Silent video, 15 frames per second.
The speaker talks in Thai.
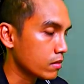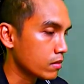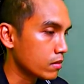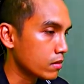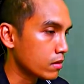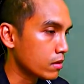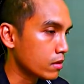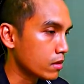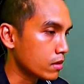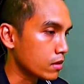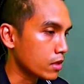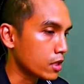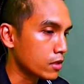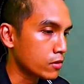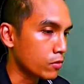ก็
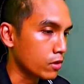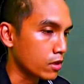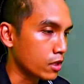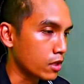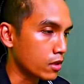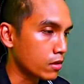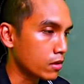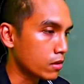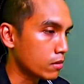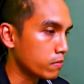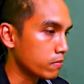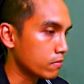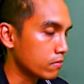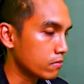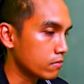ในส่วนนี้ก็
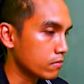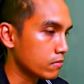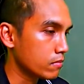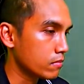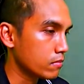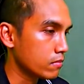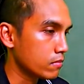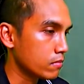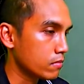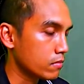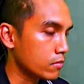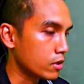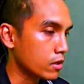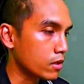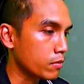
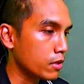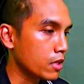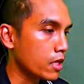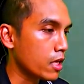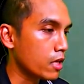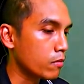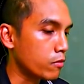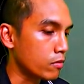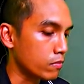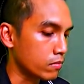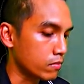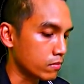เพราะคลิปที่แล้วผม